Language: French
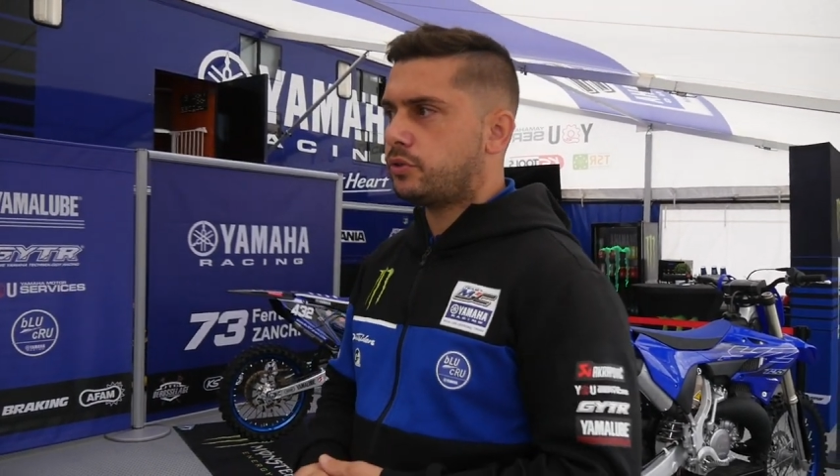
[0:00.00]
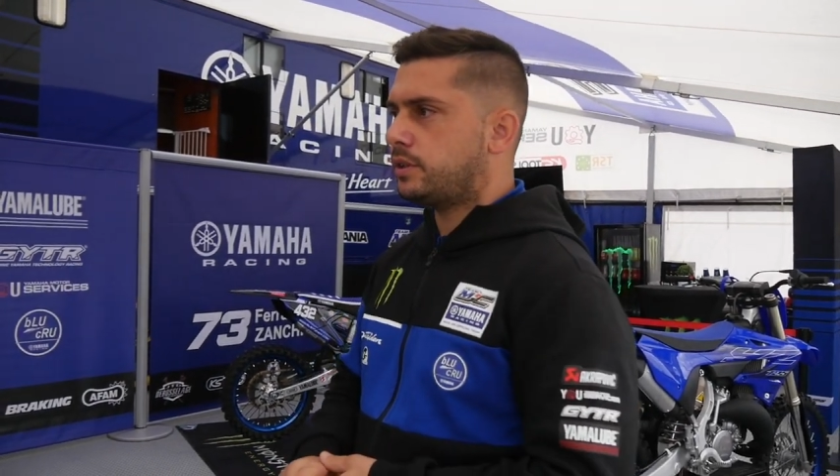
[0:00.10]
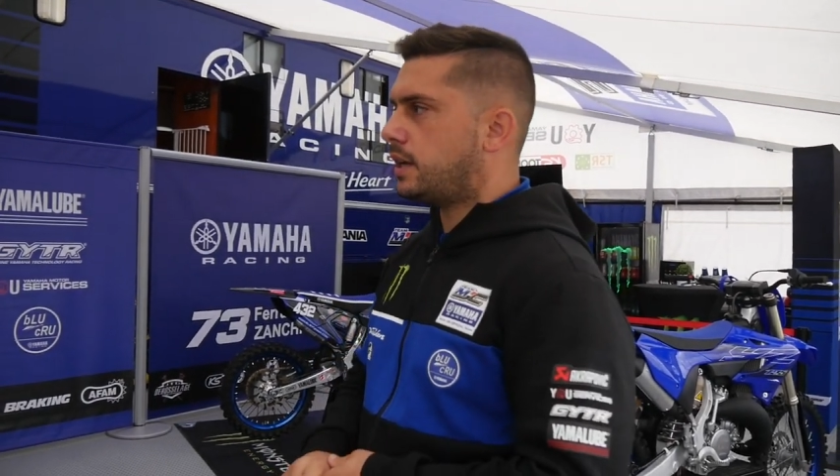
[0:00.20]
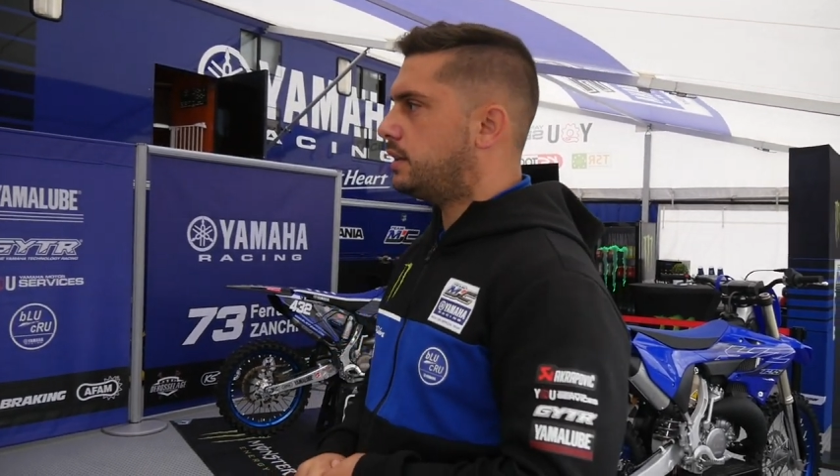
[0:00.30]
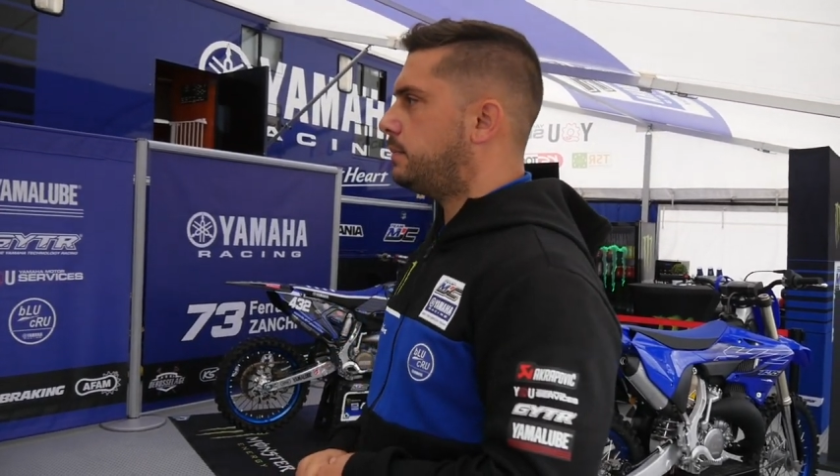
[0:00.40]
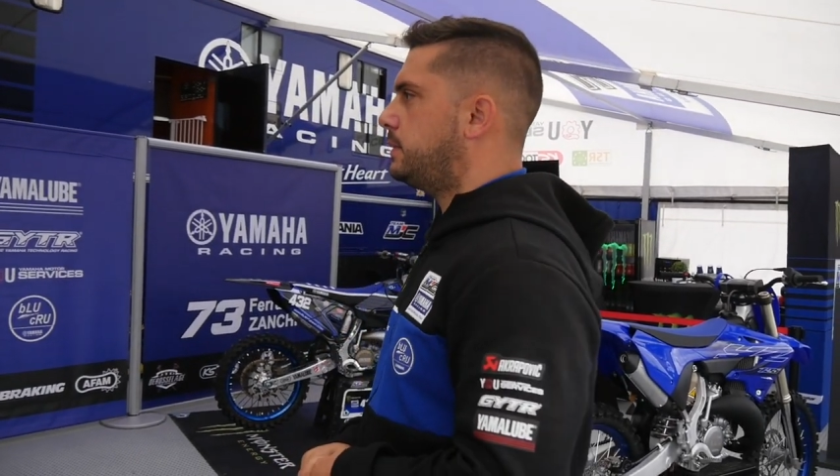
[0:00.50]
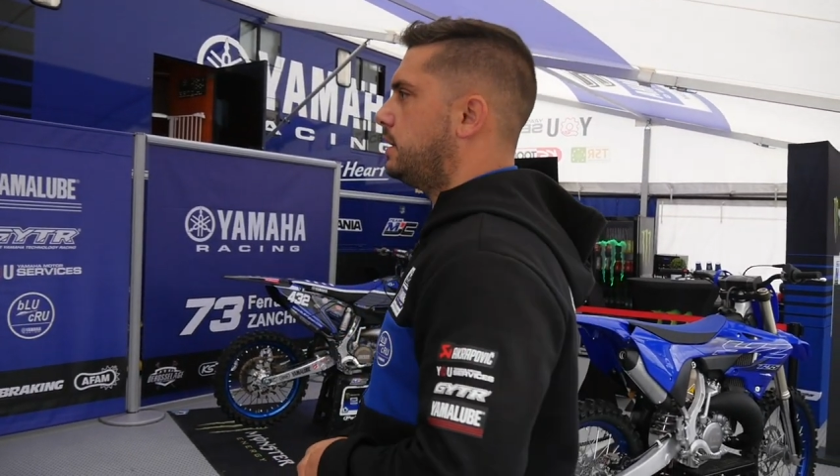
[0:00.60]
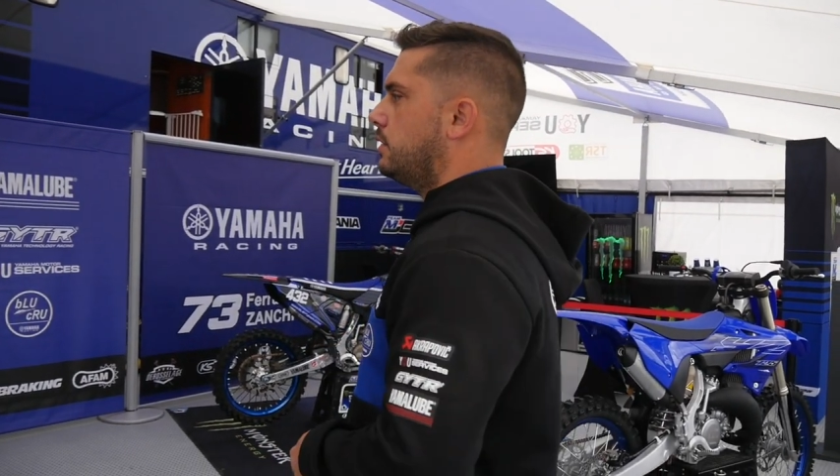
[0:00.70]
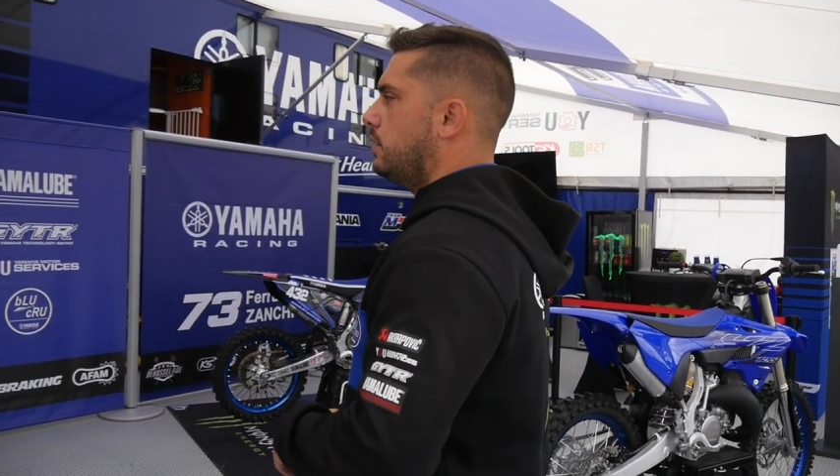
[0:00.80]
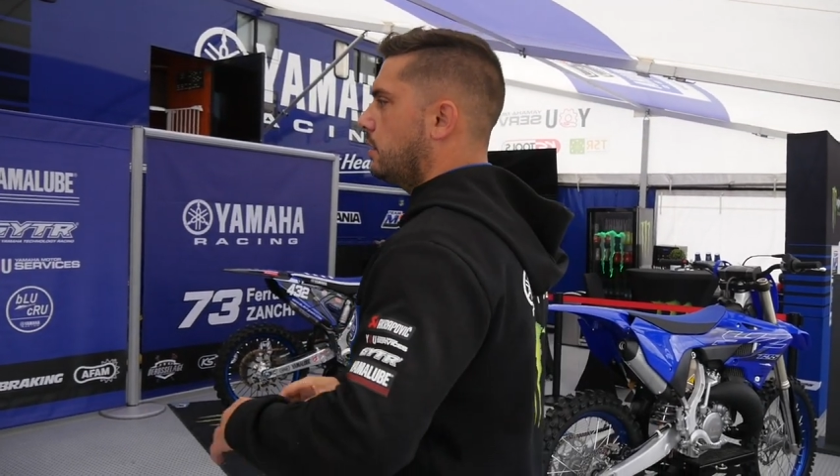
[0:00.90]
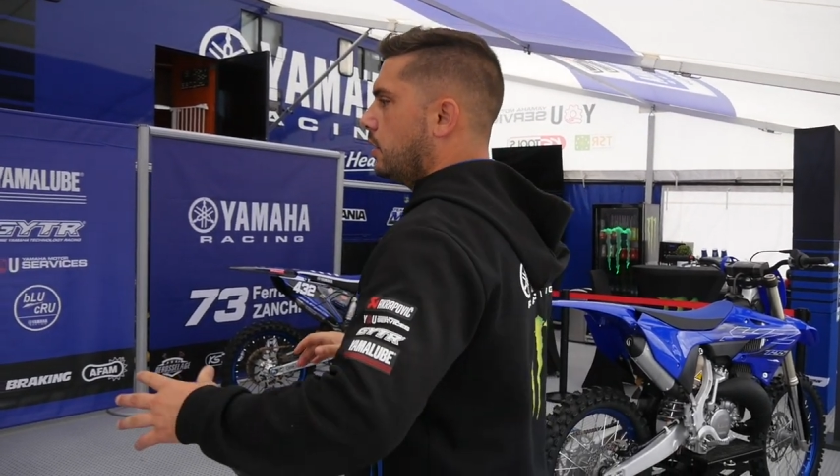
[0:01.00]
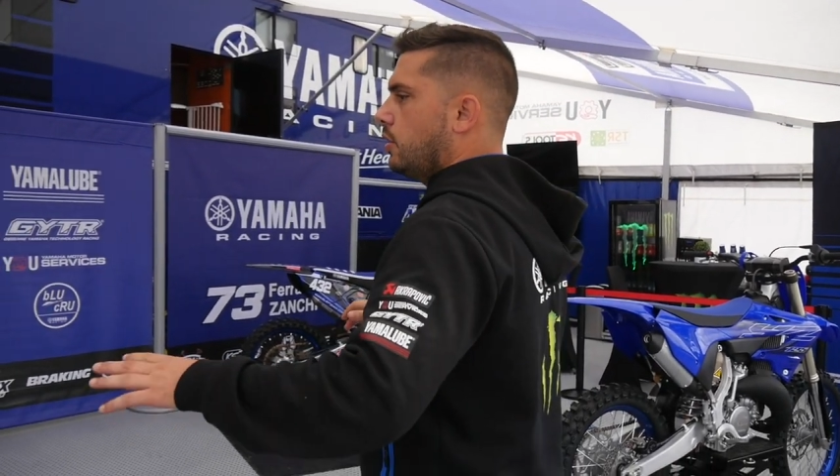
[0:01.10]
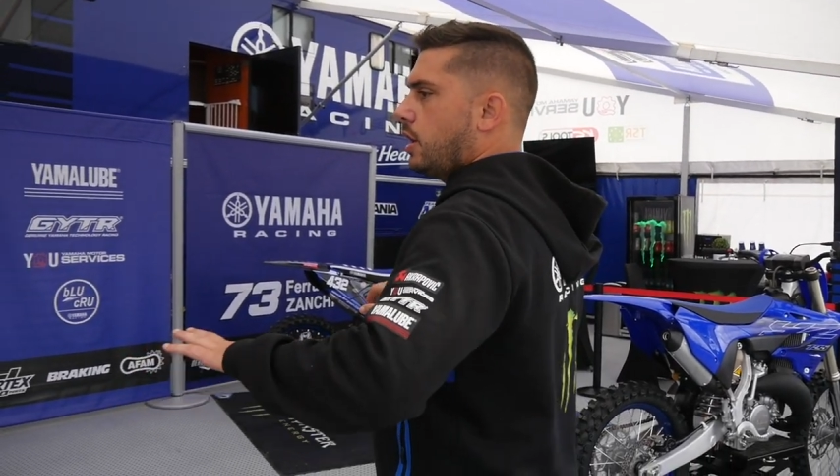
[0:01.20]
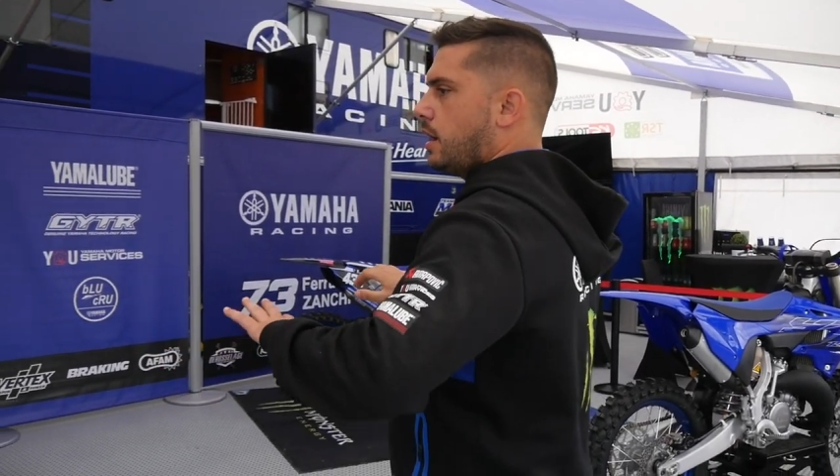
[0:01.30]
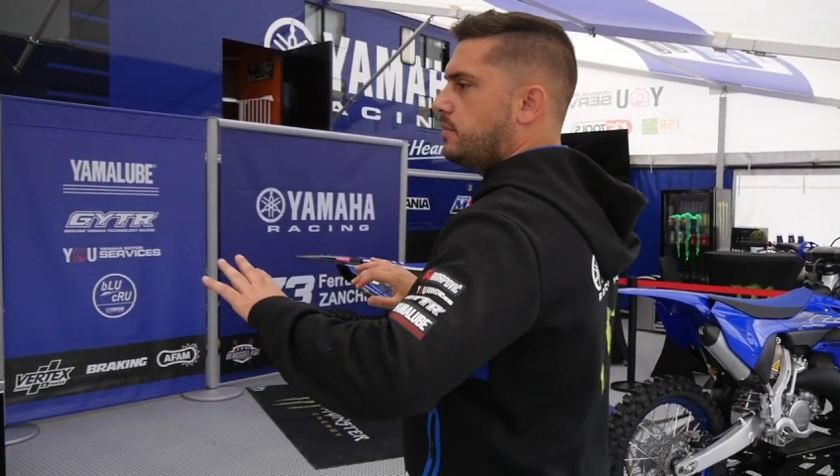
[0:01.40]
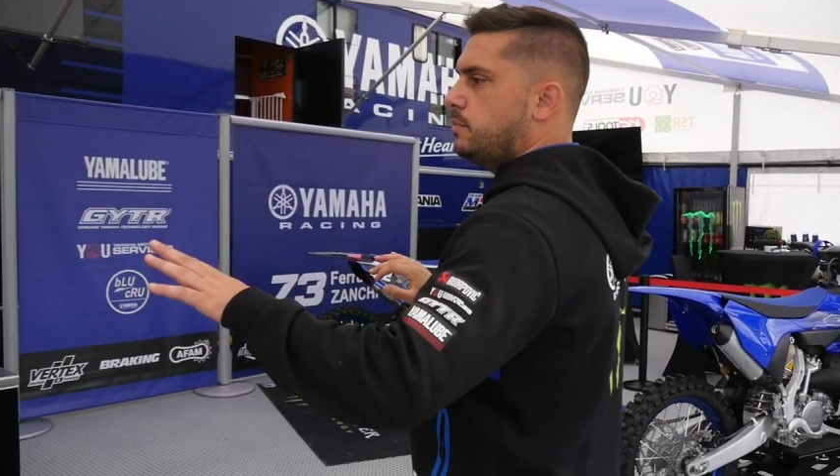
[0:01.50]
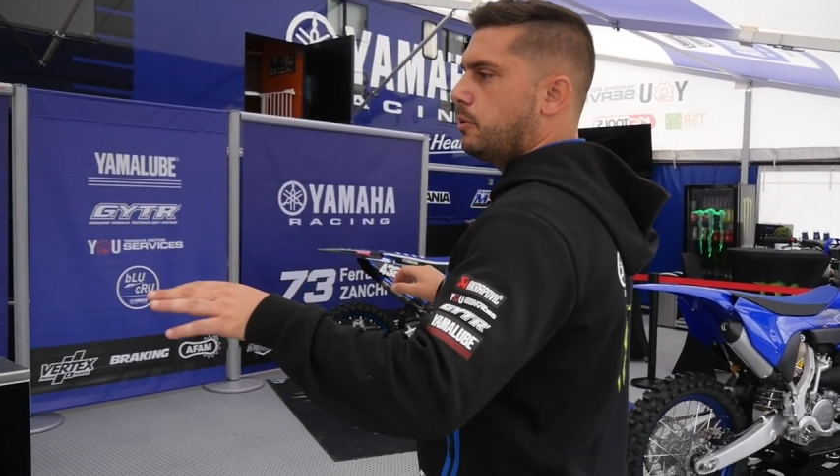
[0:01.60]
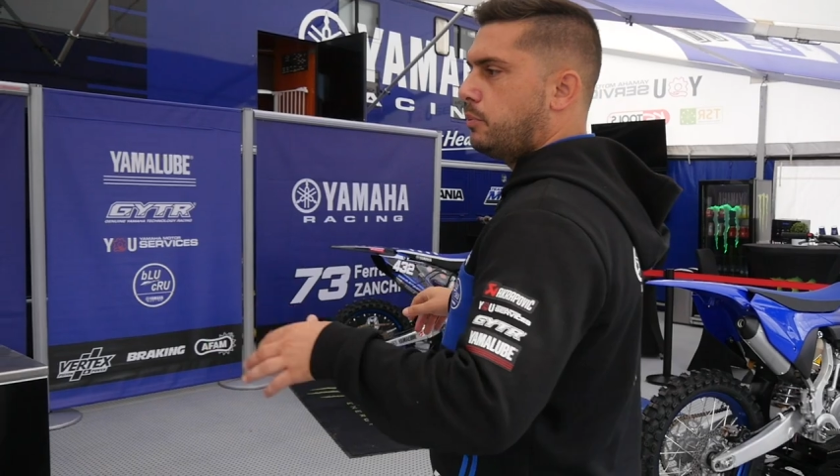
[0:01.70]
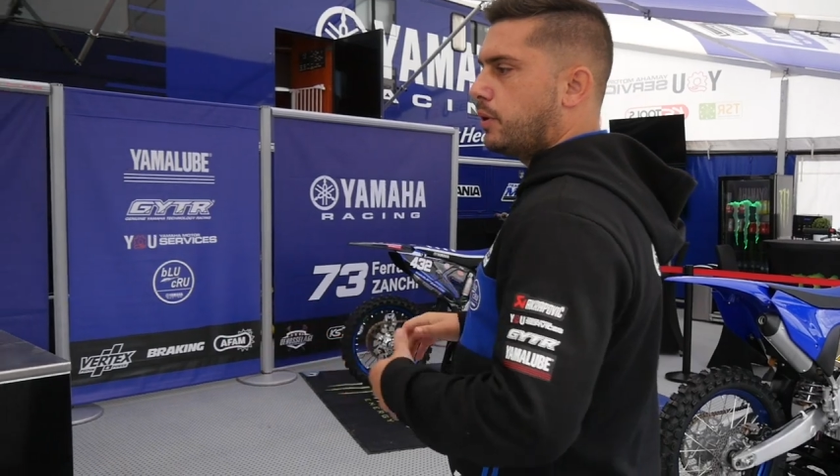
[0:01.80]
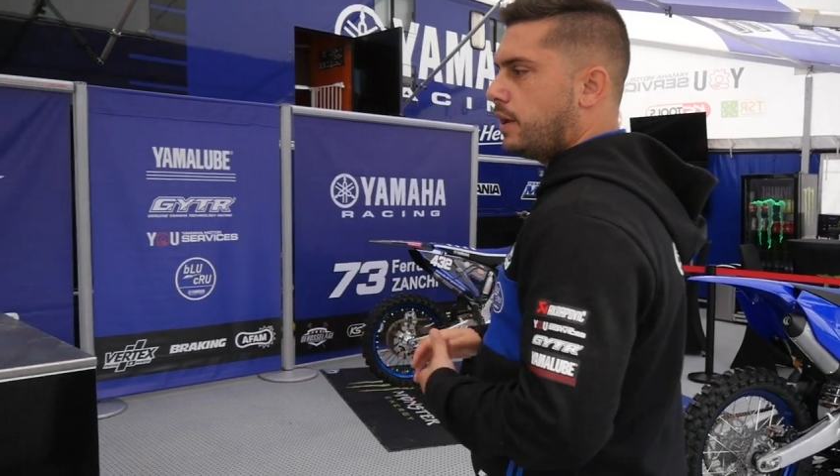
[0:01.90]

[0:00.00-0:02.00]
on a adapté un petit peu pour